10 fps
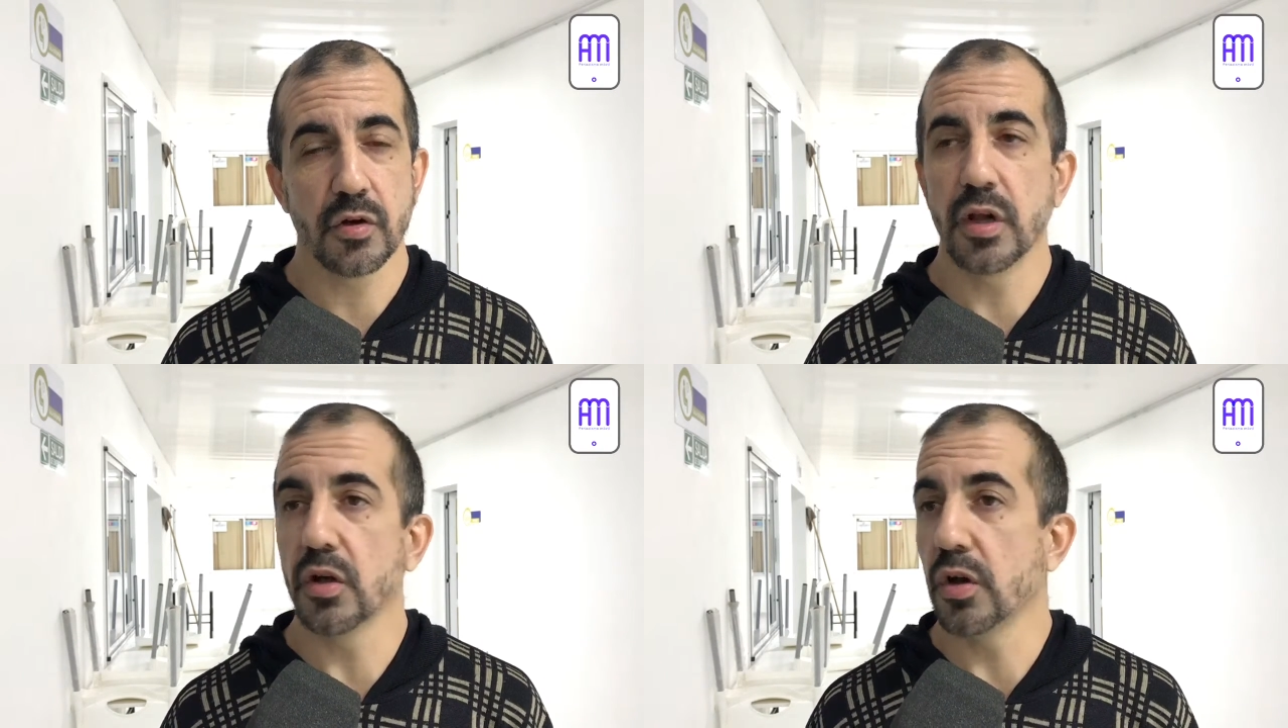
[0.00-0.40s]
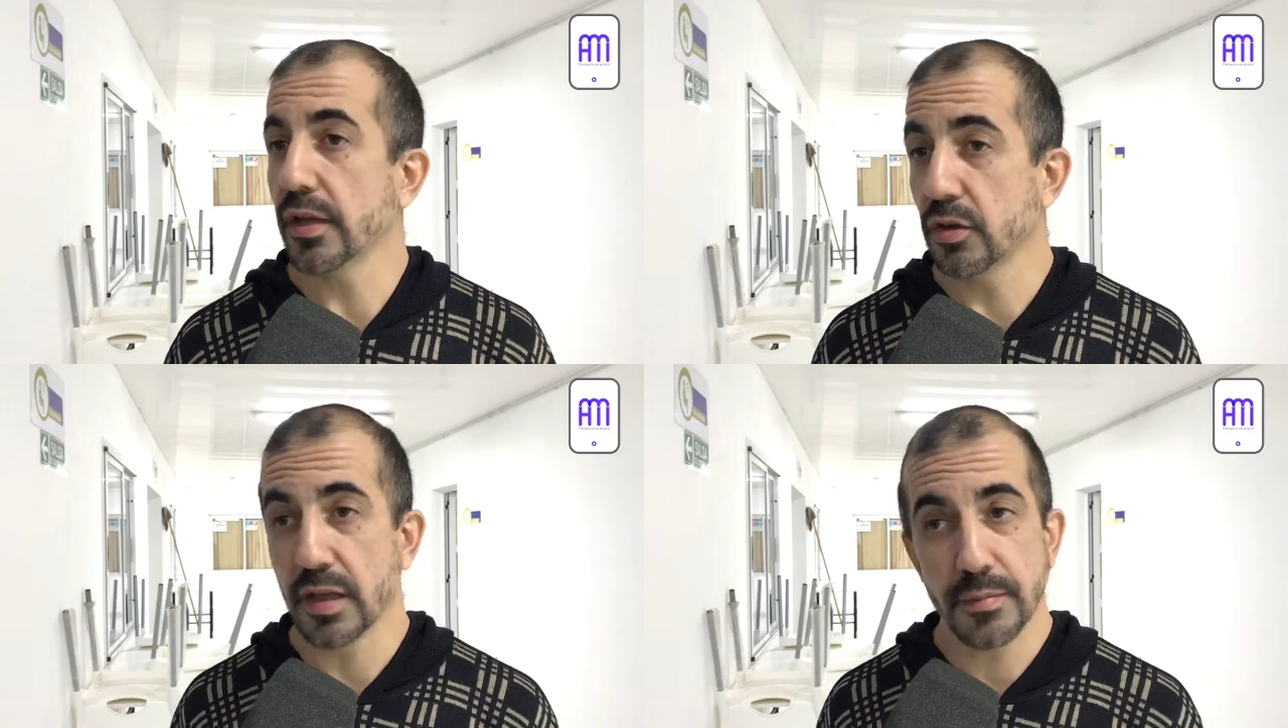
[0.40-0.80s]
con el
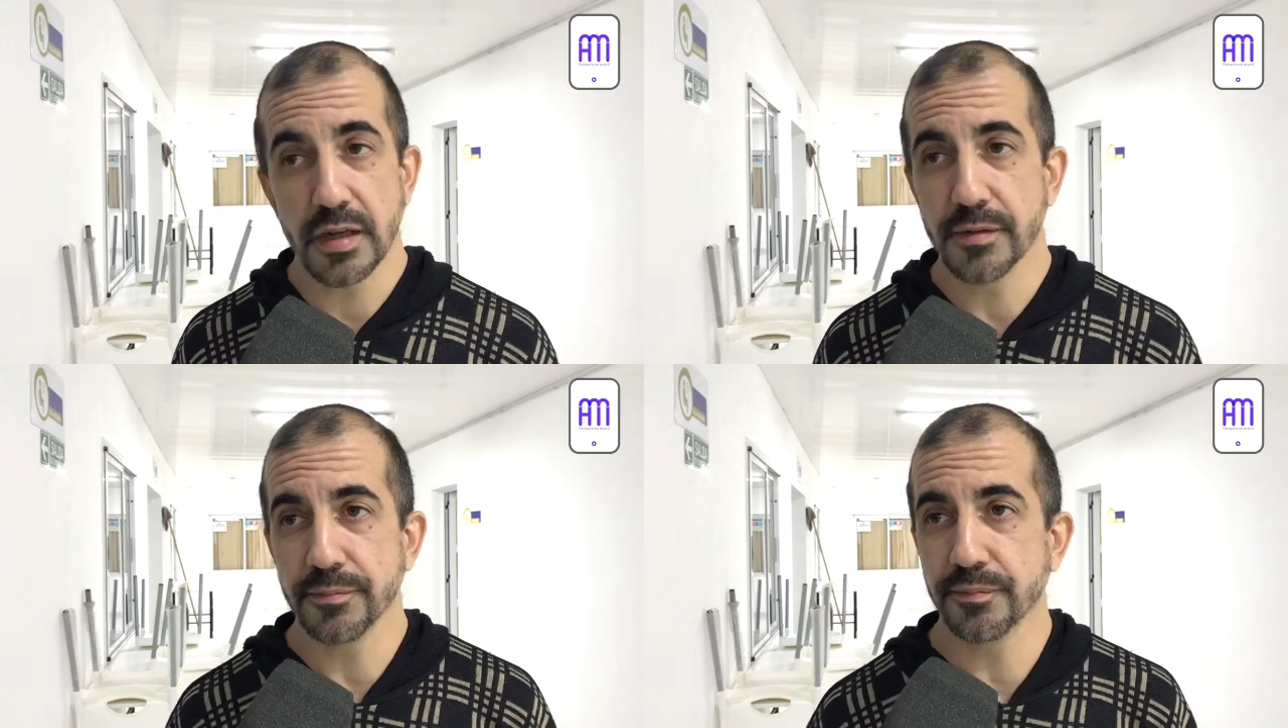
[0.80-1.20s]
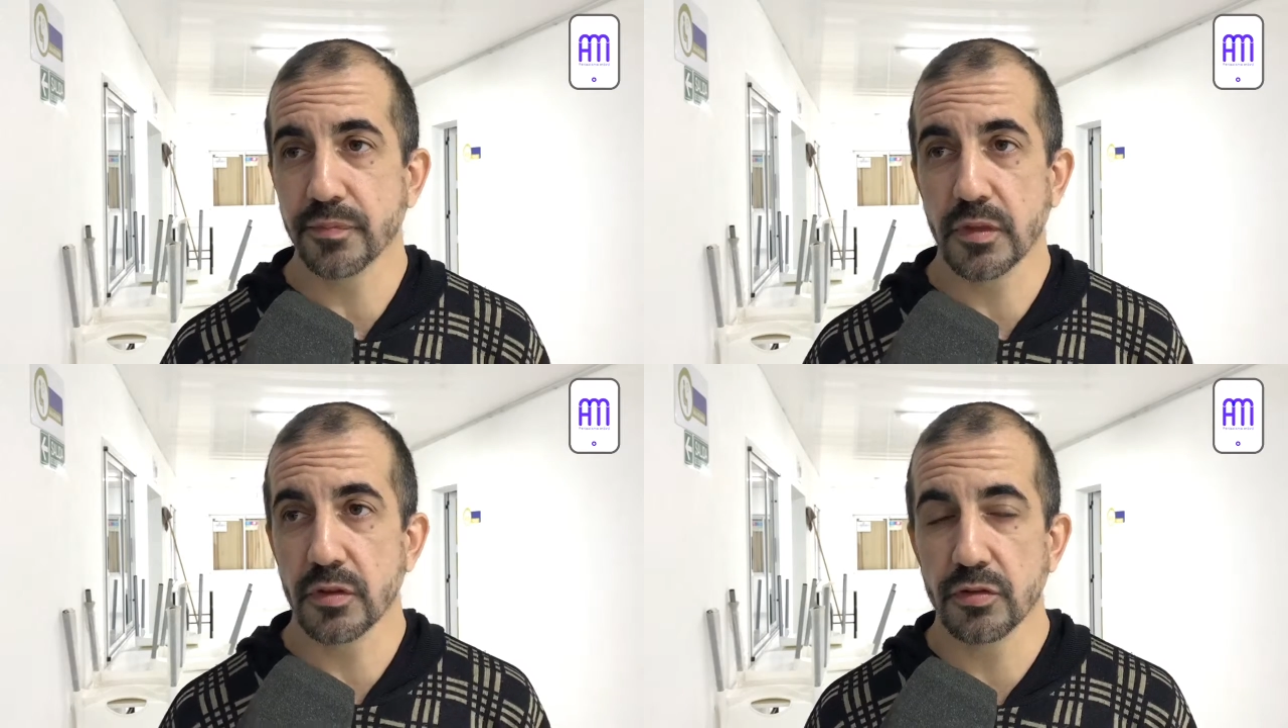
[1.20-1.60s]
colegio también.
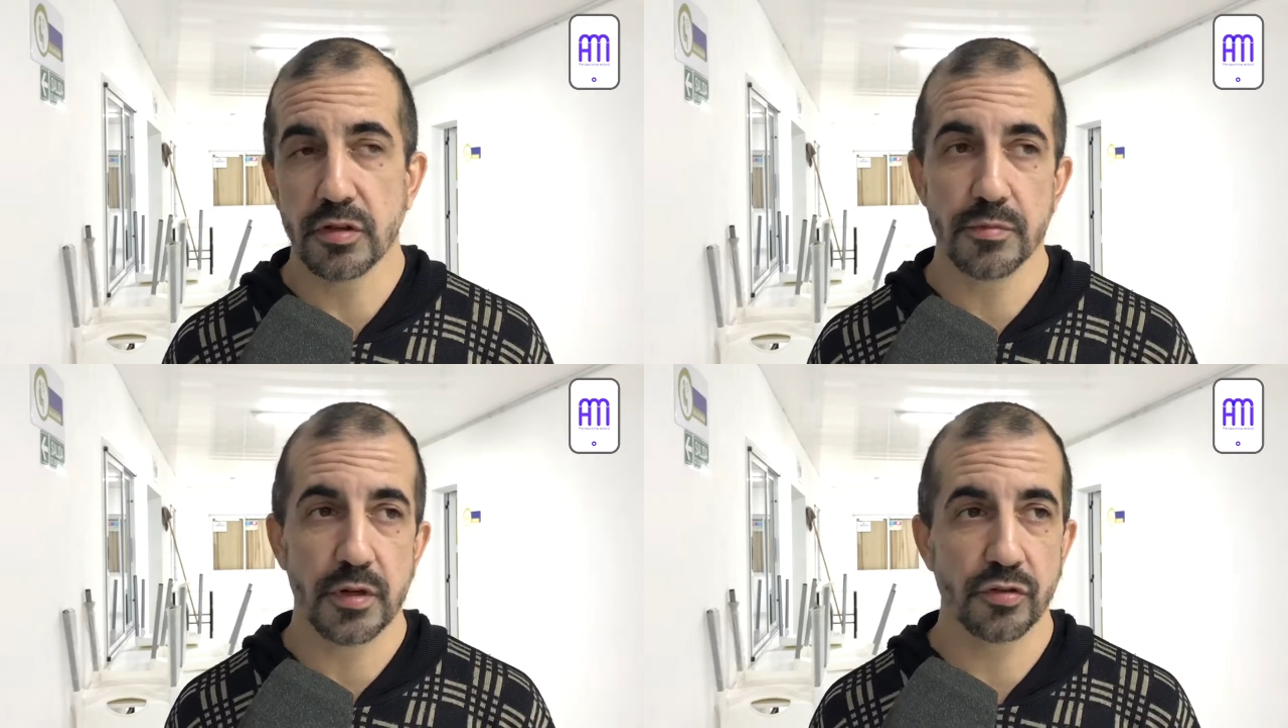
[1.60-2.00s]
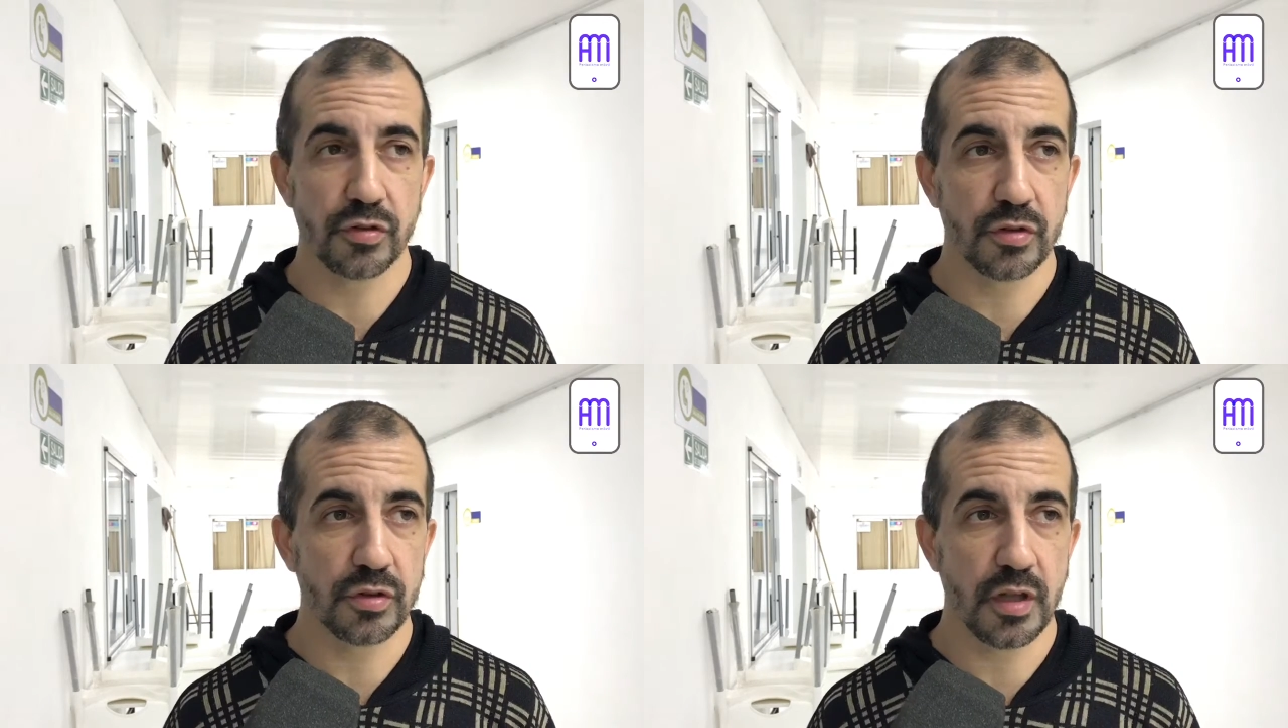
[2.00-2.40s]
¿no? Siempre
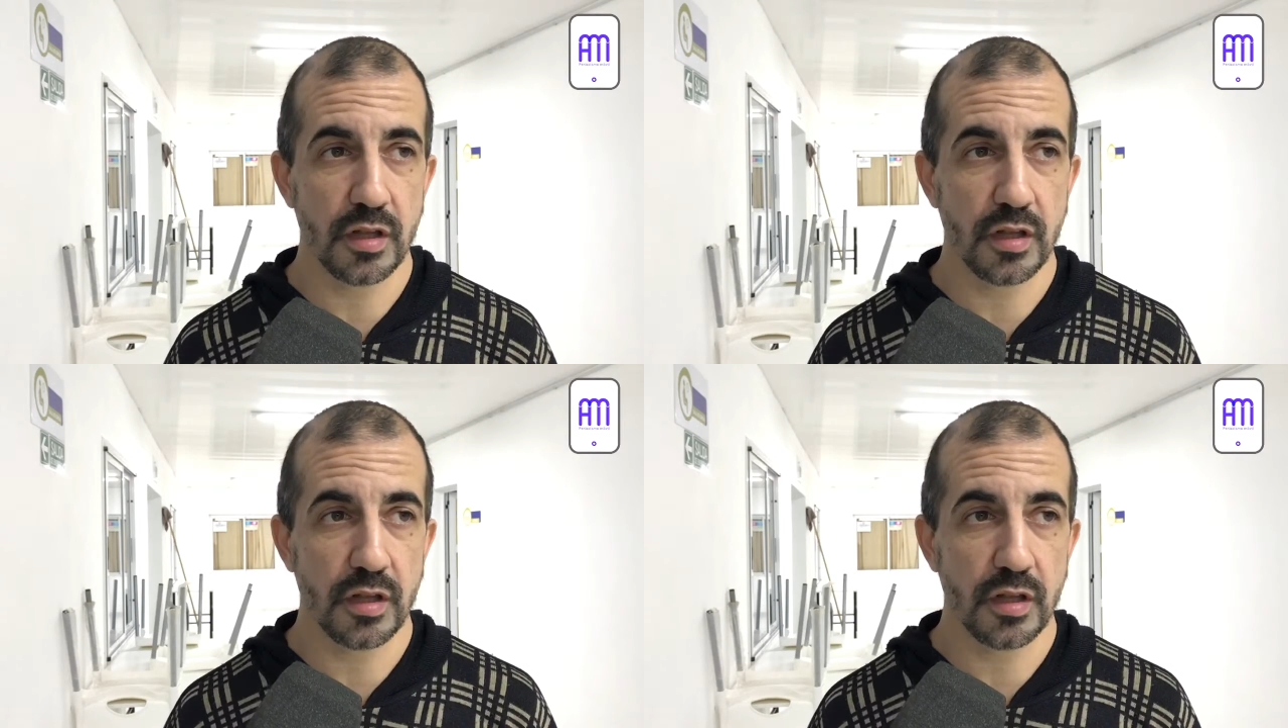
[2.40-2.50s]
yo